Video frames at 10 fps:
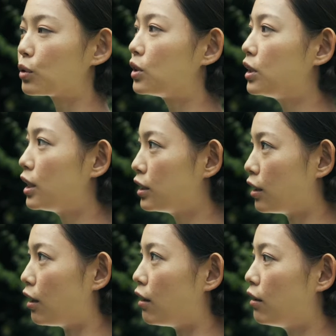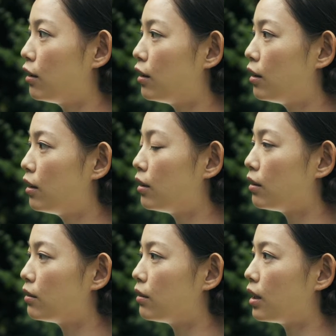コツですか？
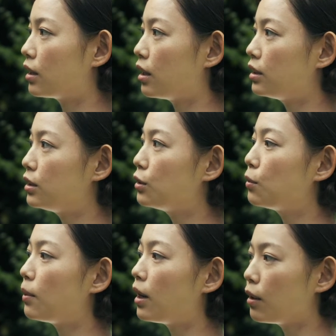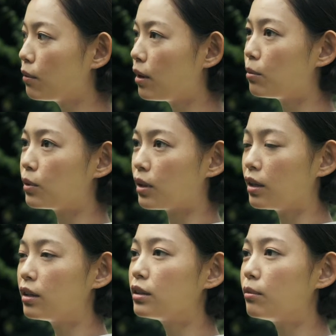私の場合はもう
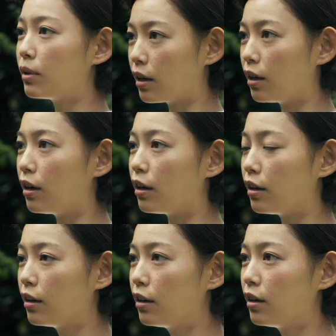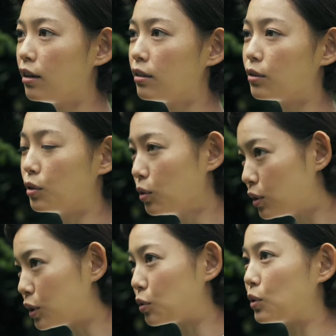旦那様がどんど
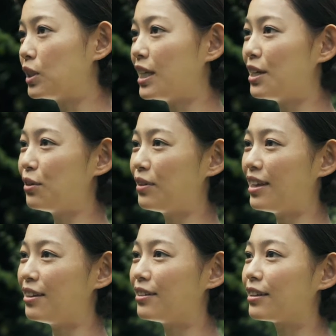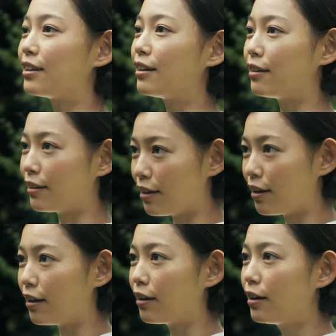ん仕事していいよっていう方なん
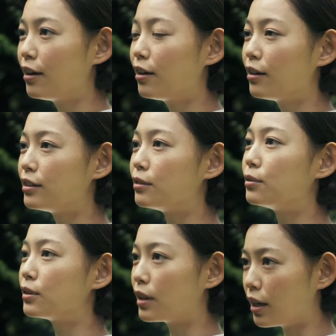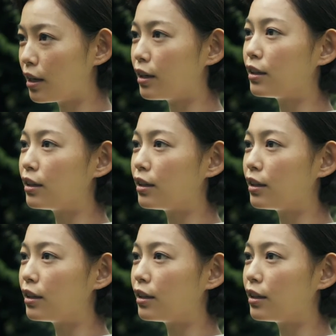で、自分がや